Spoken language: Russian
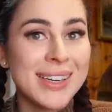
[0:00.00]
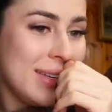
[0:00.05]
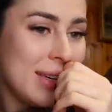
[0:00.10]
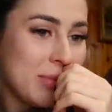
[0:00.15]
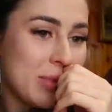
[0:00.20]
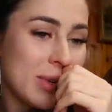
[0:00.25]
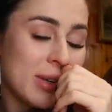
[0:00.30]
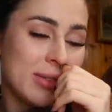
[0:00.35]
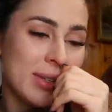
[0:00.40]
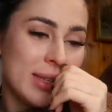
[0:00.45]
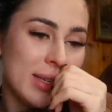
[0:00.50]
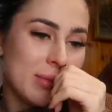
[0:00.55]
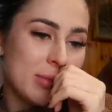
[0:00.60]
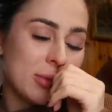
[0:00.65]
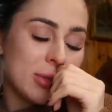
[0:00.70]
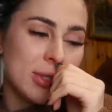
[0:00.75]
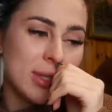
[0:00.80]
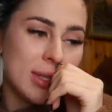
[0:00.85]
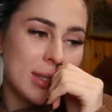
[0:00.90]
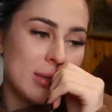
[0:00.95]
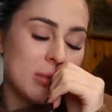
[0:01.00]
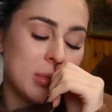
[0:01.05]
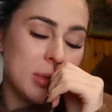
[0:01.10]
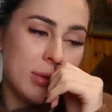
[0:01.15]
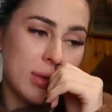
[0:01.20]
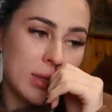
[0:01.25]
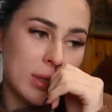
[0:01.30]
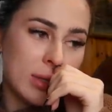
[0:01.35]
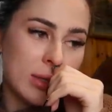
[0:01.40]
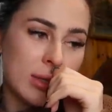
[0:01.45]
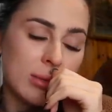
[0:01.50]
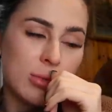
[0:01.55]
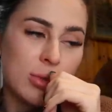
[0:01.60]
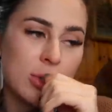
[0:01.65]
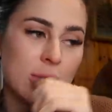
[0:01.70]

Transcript: не, правда, я просто не привыкла к тому,